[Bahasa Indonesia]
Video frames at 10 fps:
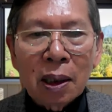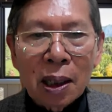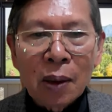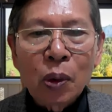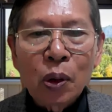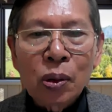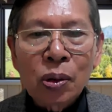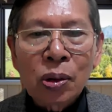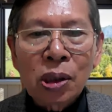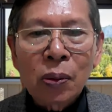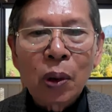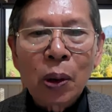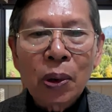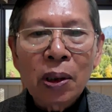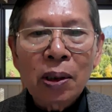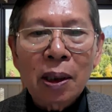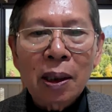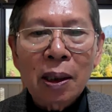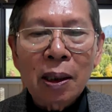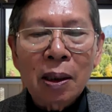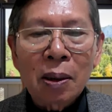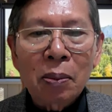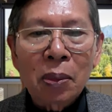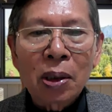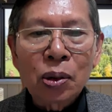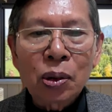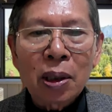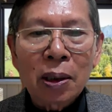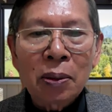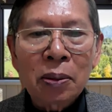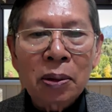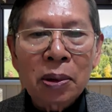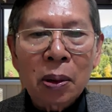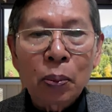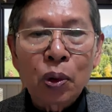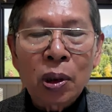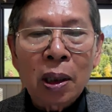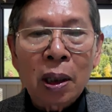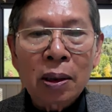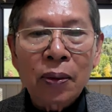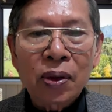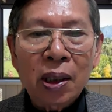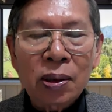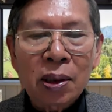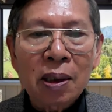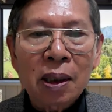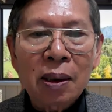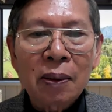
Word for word: namun sebelum kita melanjutkan semua aktivitas kita,